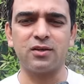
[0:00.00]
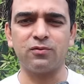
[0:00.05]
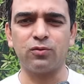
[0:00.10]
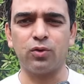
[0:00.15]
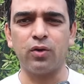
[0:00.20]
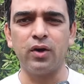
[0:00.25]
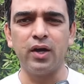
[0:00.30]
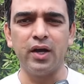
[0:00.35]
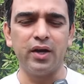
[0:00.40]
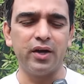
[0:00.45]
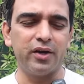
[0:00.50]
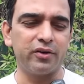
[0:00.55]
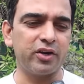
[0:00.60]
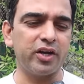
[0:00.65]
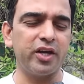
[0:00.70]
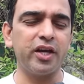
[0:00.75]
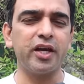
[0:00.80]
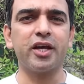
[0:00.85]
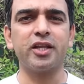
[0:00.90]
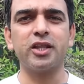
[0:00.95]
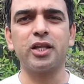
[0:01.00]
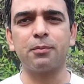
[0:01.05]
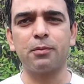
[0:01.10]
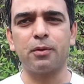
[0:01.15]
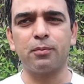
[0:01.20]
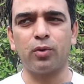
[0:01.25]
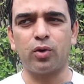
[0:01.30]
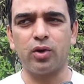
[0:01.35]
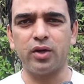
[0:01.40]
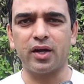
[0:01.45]
जैसे वो ट्रेनिंग के अंदर
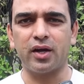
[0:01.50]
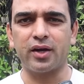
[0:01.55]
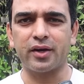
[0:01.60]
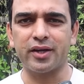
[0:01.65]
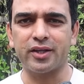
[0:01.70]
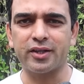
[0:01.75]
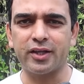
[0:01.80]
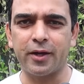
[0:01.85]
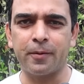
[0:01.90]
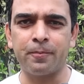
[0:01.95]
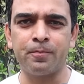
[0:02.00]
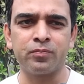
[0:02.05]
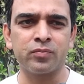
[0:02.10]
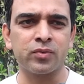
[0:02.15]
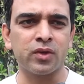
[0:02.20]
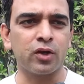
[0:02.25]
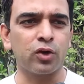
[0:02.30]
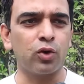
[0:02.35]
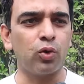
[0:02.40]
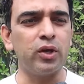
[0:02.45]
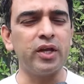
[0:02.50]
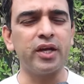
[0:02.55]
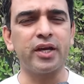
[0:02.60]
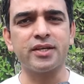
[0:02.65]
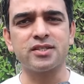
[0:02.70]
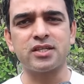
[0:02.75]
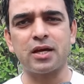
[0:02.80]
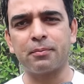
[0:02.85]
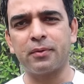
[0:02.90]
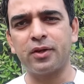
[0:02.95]
भी बॉल डाल रहे थे कोहली
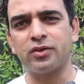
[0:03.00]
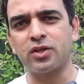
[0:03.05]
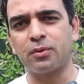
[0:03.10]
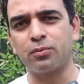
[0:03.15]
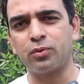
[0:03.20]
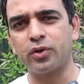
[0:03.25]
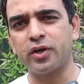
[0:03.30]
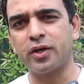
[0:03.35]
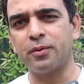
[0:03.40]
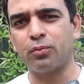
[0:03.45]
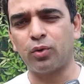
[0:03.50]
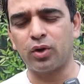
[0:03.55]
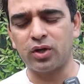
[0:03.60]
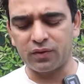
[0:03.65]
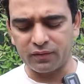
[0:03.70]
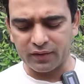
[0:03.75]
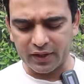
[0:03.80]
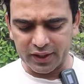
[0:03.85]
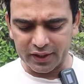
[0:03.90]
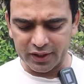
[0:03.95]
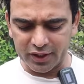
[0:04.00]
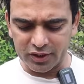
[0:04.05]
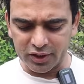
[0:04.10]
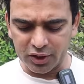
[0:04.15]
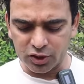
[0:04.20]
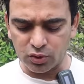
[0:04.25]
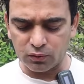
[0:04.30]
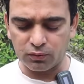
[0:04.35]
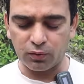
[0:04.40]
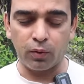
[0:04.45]
के सामने जब उन्होंने बॉलिंग वगैरह की
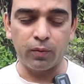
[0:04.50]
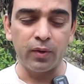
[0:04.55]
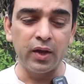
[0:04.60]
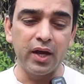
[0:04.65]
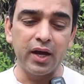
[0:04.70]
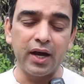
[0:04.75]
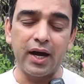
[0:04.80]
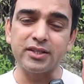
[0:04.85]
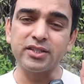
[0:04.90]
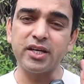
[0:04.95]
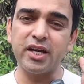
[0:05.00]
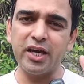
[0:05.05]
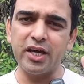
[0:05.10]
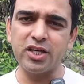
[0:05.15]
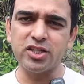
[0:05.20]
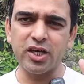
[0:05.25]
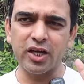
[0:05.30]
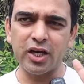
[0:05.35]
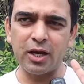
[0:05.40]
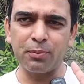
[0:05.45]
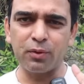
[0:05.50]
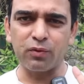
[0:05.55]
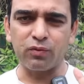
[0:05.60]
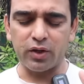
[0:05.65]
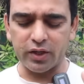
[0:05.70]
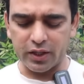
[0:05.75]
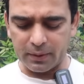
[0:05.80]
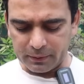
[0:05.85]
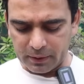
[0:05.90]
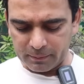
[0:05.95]
थी तो वो अच्छा एशिया कप और
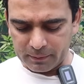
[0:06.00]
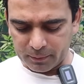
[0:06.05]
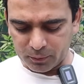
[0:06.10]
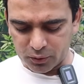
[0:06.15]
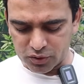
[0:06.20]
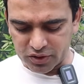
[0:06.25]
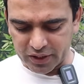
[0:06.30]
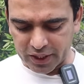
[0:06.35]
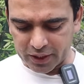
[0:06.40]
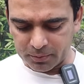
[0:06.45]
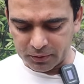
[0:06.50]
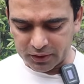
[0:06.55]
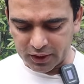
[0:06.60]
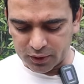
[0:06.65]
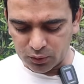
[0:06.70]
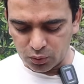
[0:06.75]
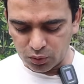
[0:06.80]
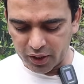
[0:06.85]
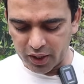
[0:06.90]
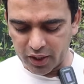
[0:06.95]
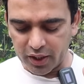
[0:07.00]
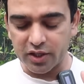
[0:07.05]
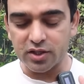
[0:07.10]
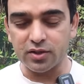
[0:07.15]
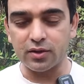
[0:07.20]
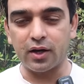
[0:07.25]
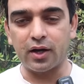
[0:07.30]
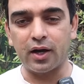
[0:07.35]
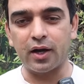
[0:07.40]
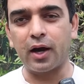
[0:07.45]
वर्ल्ड कप का मैं आपको स्टैट बता दूँ कि
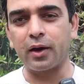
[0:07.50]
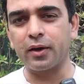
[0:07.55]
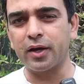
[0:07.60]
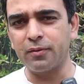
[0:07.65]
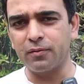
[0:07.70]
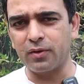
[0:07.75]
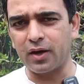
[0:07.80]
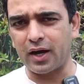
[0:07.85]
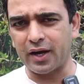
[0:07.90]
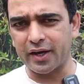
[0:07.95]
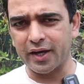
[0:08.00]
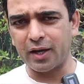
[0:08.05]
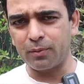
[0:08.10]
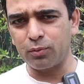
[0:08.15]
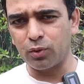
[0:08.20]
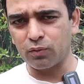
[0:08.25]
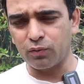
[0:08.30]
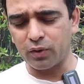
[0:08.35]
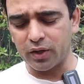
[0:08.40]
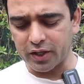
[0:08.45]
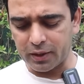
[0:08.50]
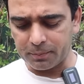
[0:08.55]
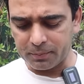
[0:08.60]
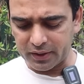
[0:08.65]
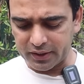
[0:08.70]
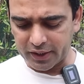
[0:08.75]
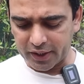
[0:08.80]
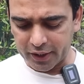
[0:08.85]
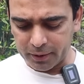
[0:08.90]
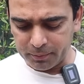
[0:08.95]
आगे आगे आप लोग वर्ल्ड
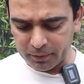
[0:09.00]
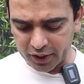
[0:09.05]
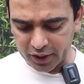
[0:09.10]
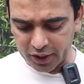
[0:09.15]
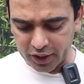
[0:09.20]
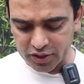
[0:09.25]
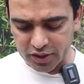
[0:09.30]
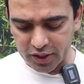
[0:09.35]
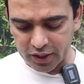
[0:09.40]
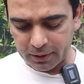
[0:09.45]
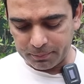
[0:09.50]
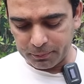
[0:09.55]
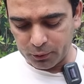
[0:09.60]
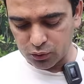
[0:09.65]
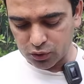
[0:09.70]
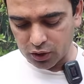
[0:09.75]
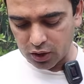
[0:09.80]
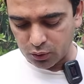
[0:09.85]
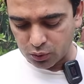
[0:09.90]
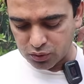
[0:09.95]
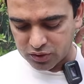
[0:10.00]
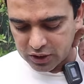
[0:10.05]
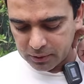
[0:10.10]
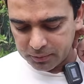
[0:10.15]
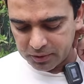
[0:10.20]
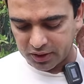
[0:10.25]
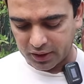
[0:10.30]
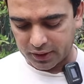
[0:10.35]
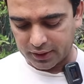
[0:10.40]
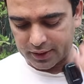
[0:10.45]
कप का देख रहे हैं मगर एशिया कप में उनका
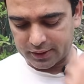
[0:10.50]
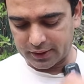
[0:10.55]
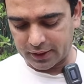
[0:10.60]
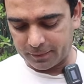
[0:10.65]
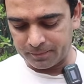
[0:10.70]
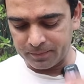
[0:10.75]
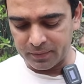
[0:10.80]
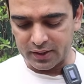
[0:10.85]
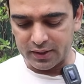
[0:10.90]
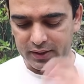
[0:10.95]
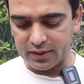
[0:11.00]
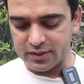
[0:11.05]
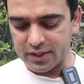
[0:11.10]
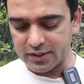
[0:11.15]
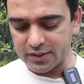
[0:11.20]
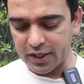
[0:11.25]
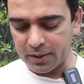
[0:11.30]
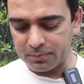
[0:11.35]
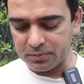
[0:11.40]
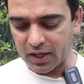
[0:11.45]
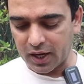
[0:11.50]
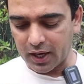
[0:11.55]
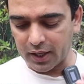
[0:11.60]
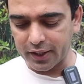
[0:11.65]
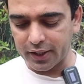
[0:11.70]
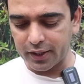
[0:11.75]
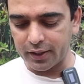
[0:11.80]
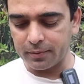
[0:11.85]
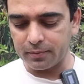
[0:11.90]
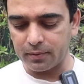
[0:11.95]
उससे भी तगड़ा था जैसे अब
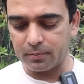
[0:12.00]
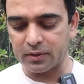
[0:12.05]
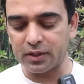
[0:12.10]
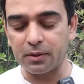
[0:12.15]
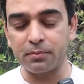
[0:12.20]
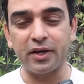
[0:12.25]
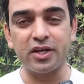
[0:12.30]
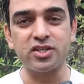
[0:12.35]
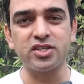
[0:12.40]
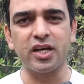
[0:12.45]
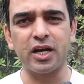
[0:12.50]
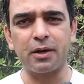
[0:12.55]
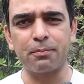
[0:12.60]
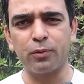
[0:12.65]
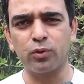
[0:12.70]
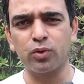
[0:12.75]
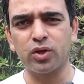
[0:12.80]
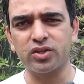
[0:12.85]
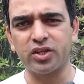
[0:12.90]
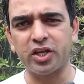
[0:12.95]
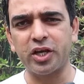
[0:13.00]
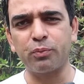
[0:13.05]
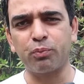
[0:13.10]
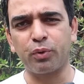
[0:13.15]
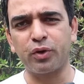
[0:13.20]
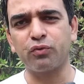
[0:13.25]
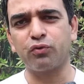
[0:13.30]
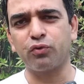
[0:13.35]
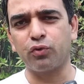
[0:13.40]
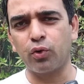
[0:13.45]
यहाँ के मतलब एशिया कप में उनका
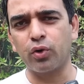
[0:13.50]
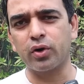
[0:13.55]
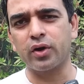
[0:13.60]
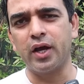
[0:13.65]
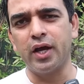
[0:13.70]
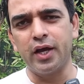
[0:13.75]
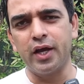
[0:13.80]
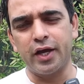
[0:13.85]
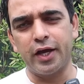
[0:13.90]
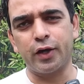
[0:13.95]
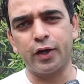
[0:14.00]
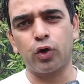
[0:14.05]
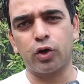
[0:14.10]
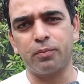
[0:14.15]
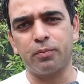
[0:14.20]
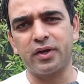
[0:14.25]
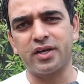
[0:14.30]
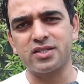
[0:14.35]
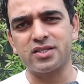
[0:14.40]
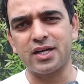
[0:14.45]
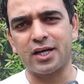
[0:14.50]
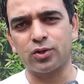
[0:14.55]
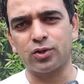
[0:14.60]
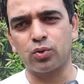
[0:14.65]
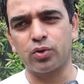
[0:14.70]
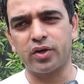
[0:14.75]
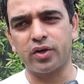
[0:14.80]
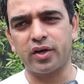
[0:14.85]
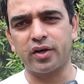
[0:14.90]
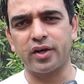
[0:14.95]
3.4 इकॉनमी के
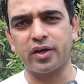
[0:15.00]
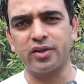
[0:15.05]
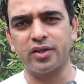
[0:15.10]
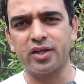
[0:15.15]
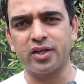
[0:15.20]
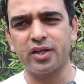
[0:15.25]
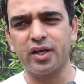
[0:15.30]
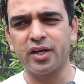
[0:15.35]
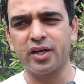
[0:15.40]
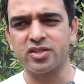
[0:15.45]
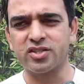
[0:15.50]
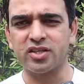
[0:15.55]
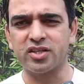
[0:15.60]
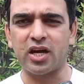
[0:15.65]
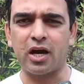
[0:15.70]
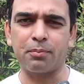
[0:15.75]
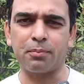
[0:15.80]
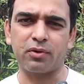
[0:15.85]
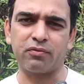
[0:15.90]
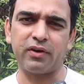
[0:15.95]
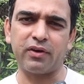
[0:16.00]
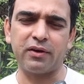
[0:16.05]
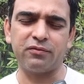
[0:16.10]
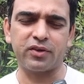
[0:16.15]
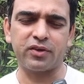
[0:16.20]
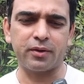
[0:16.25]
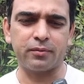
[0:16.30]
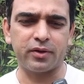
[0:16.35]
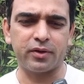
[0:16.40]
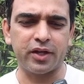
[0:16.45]
साथ उन्होंने रन दिए थे अच्छे यहाँ पर
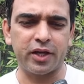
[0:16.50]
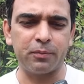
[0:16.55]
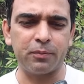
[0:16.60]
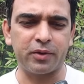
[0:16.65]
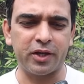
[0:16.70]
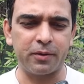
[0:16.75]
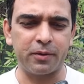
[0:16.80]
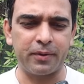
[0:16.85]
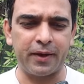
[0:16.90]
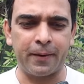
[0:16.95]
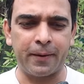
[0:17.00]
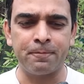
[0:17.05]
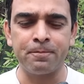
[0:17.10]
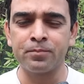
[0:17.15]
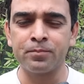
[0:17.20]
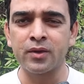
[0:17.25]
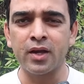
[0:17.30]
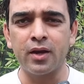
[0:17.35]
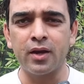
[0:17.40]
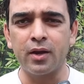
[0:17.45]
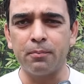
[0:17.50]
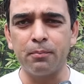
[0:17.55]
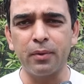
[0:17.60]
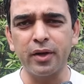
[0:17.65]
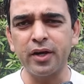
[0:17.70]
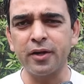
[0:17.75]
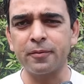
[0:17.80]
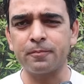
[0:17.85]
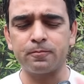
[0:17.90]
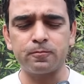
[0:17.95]
फाइव के करीब करीब हैं
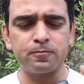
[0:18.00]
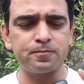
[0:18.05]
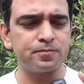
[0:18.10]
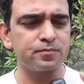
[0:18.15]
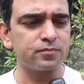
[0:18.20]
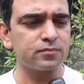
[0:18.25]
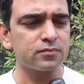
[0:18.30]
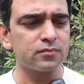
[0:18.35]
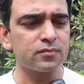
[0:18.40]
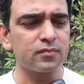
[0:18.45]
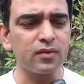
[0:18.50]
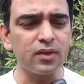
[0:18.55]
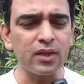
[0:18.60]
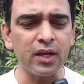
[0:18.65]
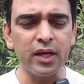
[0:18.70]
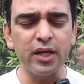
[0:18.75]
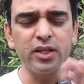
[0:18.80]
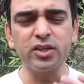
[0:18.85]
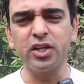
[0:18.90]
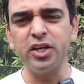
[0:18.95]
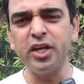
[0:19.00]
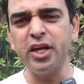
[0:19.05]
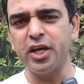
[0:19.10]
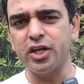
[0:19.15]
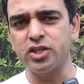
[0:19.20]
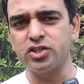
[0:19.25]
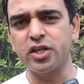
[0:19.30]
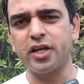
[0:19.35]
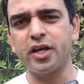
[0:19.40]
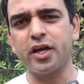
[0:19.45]
मगर इतनी
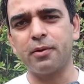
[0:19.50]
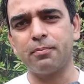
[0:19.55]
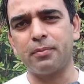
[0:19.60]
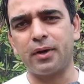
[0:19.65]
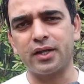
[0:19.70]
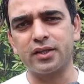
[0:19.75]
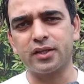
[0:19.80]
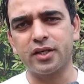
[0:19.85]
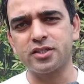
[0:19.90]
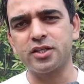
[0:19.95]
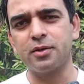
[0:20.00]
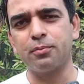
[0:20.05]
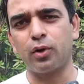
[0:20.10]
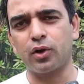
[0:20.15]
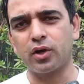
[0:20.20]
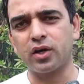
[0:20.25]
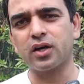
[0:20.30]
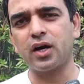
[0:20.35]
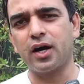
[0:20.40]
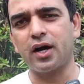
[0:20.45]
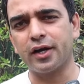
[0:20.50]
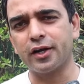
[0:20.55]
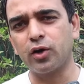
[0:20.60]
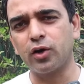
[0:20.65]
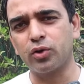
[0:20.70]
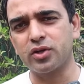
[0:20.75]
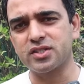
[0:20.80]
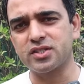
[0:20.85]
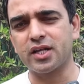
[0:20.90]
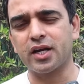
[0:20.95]
इंजरी के बाद किसी बॉलर का
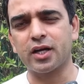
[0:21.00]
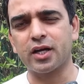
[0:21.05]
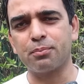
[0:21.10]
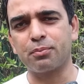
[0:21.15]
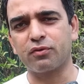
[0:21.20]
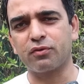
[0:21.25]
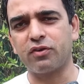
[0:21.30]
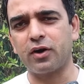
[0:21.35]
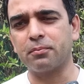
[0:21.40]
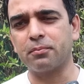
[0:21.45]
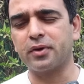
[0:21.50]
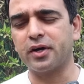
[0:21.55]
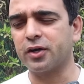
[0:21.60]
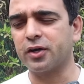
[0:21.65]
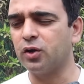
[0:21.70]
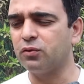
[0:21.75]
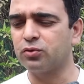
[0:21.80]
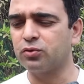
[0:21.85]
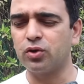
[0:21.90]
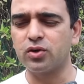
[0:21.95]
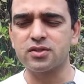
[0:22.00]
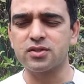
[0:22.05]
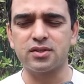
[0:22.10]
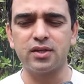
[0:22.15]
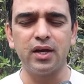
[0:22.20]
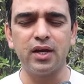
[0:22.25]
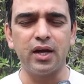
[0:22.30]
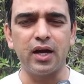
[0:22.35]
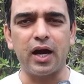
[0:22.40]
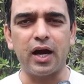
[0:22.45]
आना और इस तरह का परफॉर्म करना ऑफ कोर्स